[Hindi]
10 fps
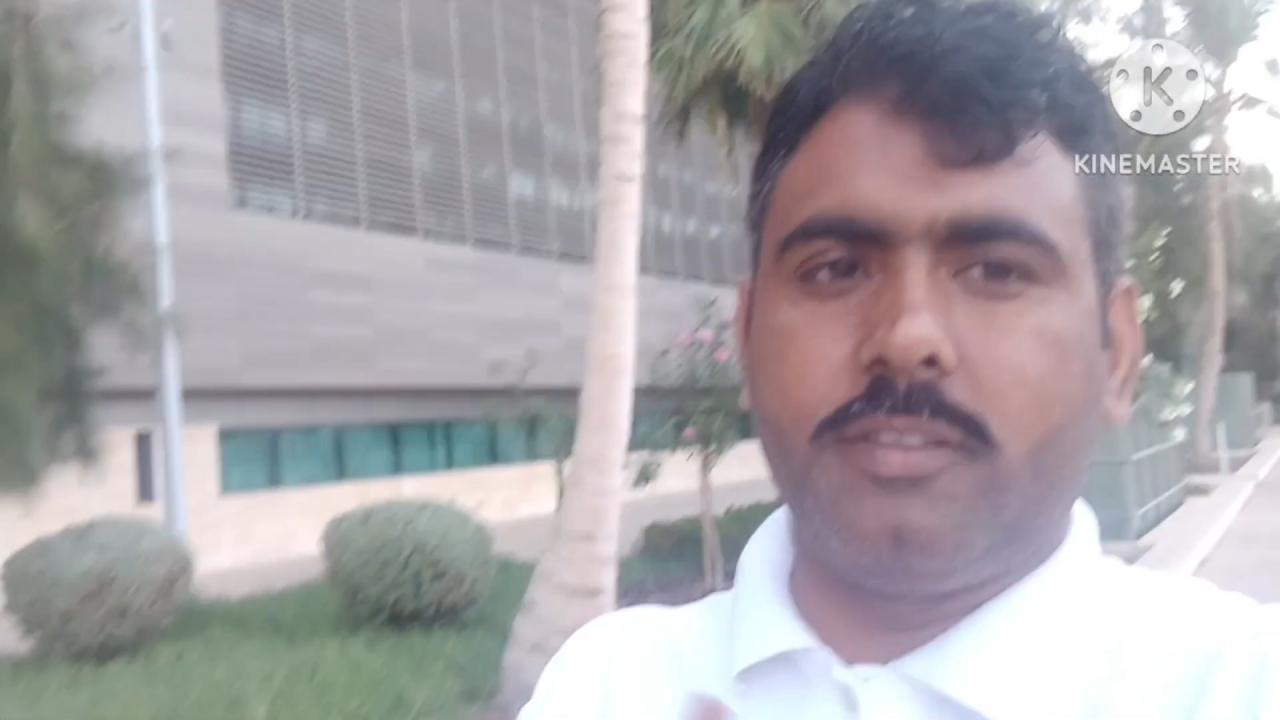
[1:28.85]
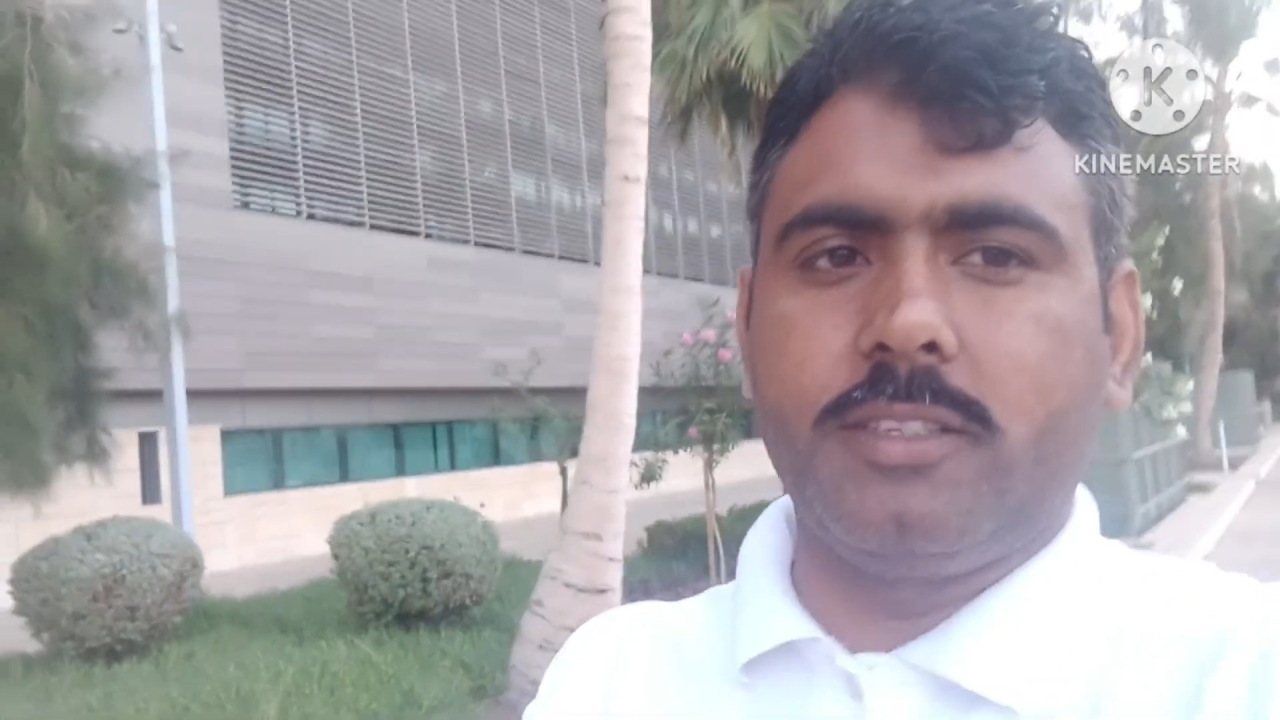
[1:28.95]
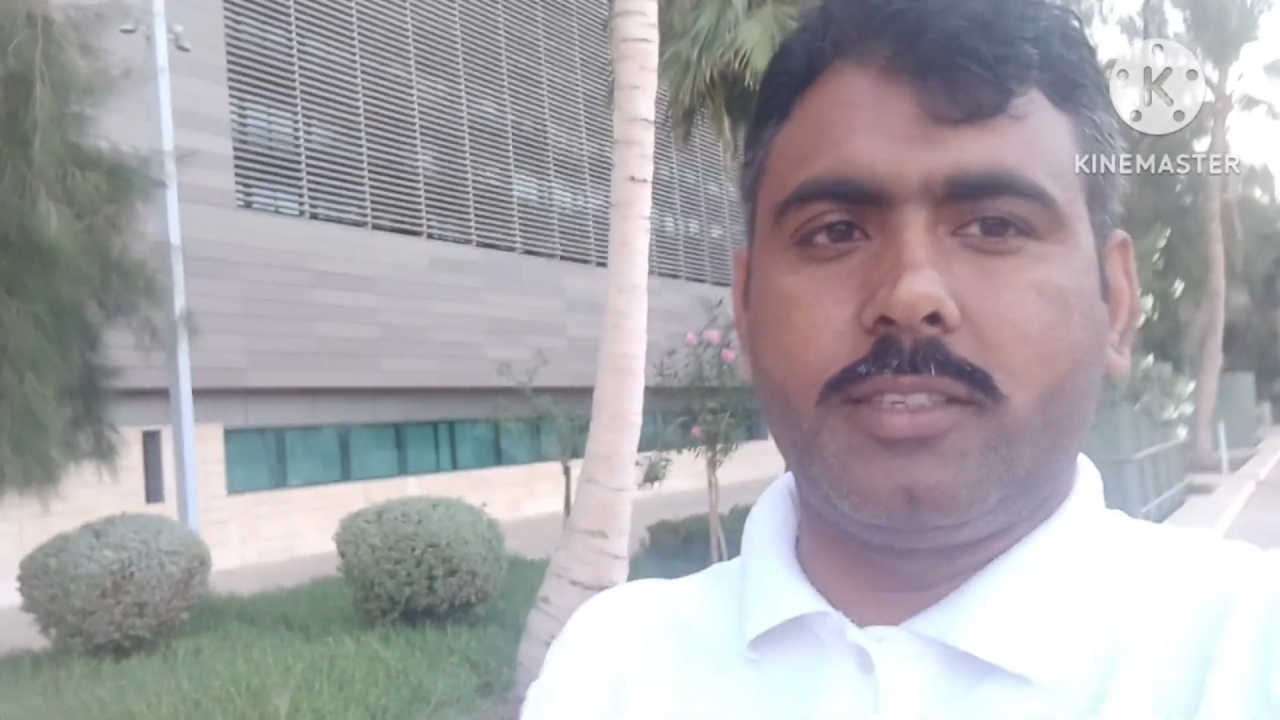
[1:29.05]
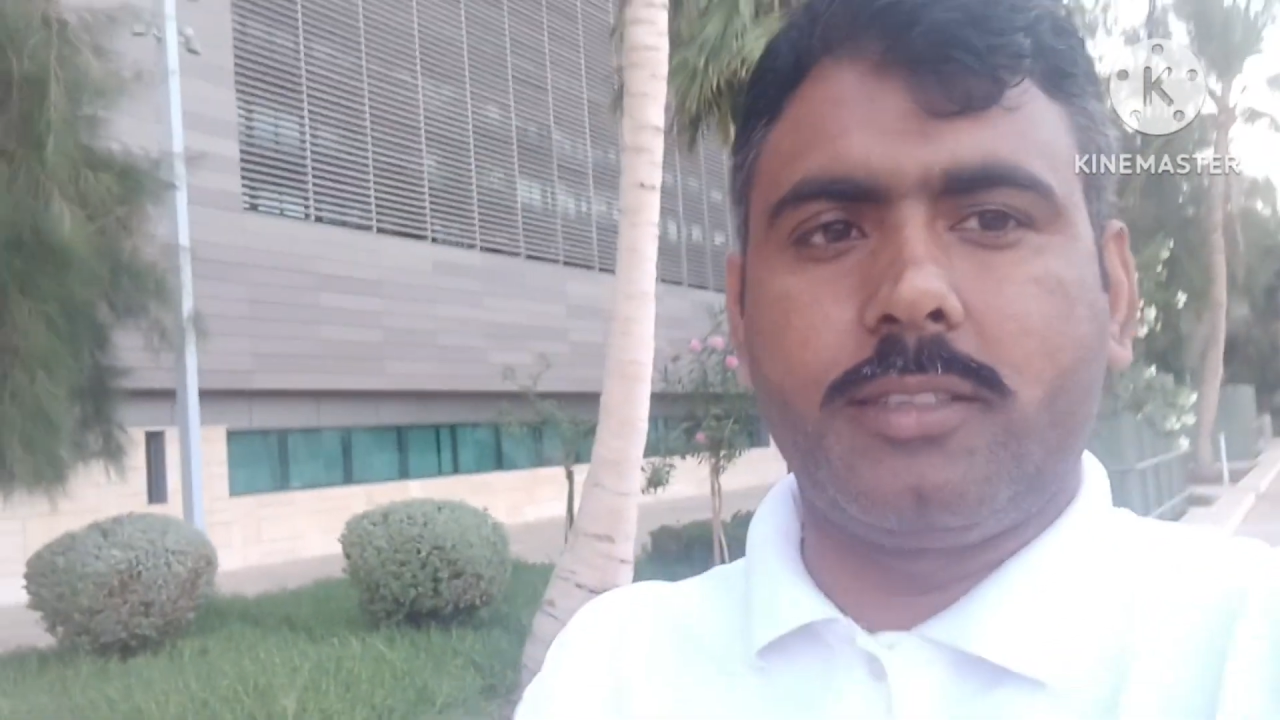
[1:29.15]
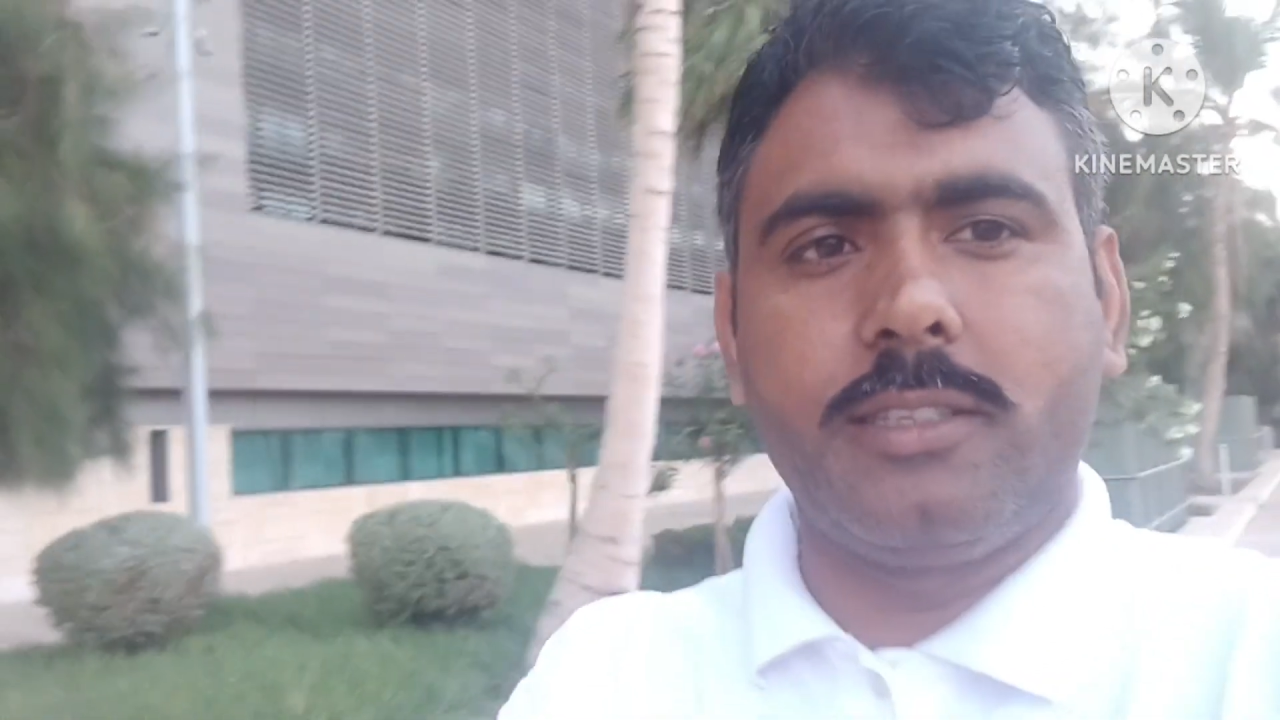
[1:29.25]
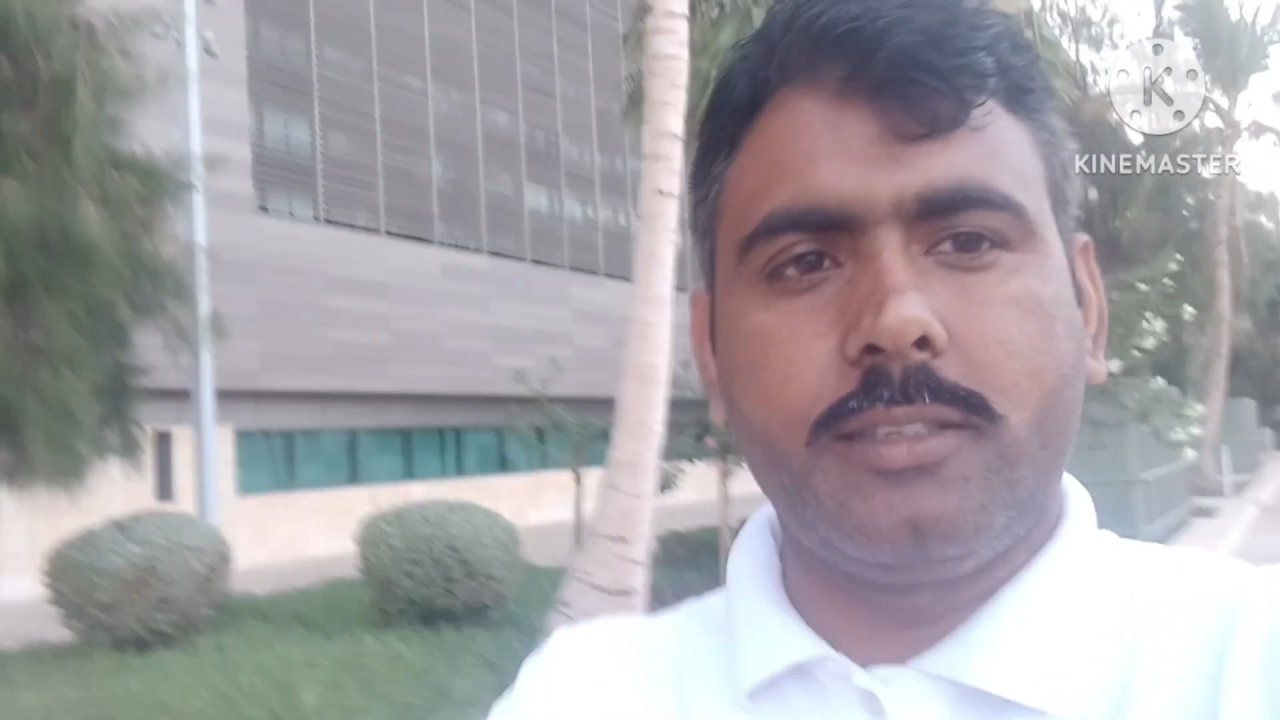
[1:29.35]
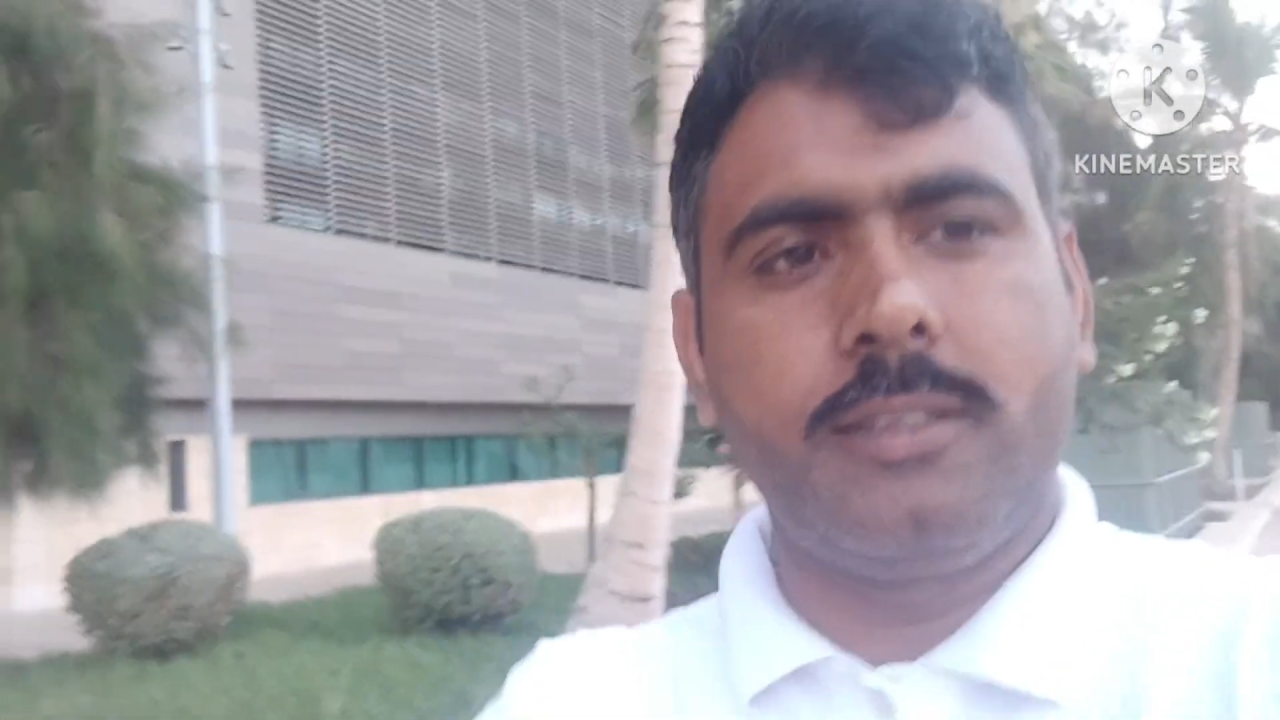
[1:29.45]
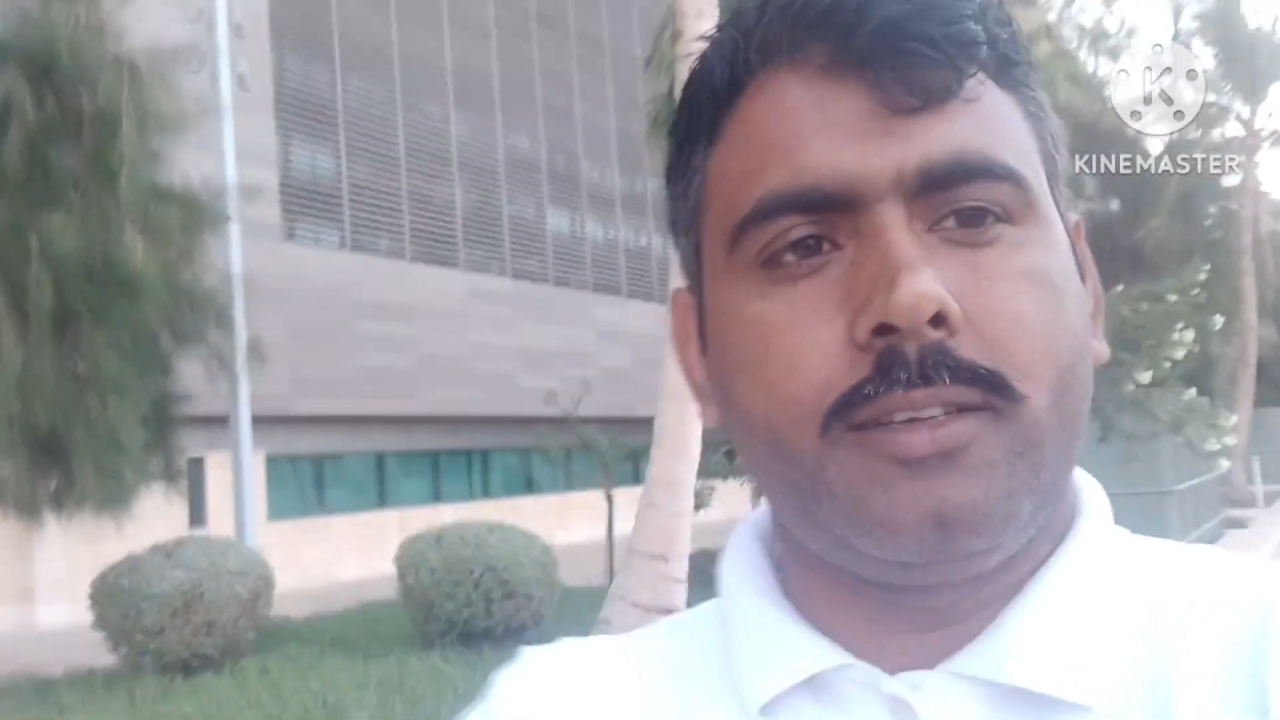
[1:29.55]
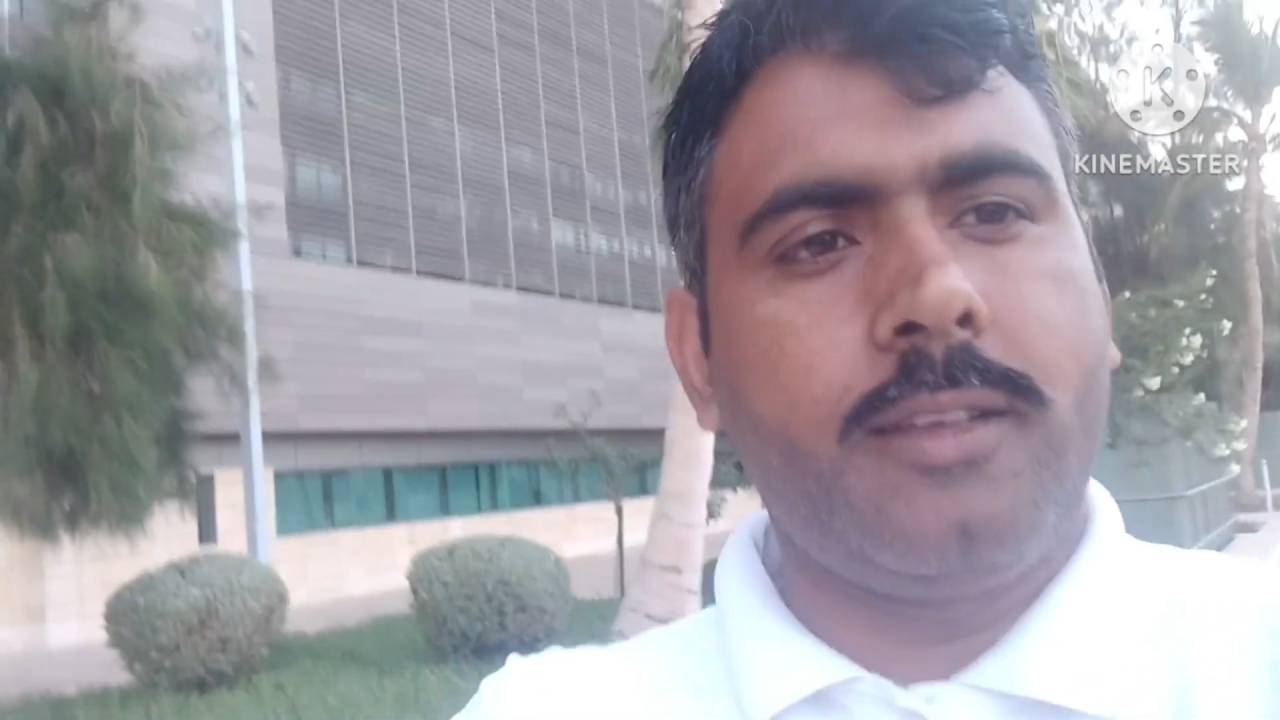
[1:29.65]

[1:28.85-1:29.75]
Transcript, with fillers: हाफिज़